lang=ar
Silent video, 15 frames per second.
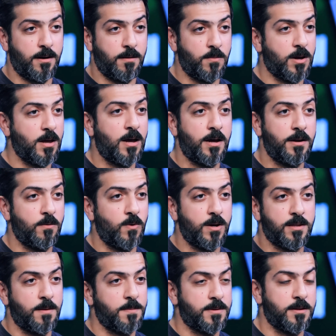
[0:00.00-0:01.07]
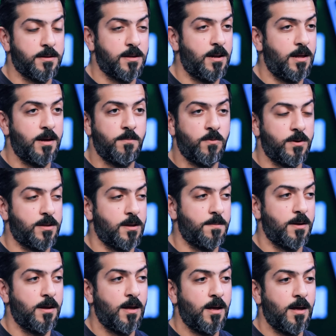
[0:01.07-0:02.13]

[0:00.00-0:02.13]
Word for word: المكان وين تبي تلعب وين تبي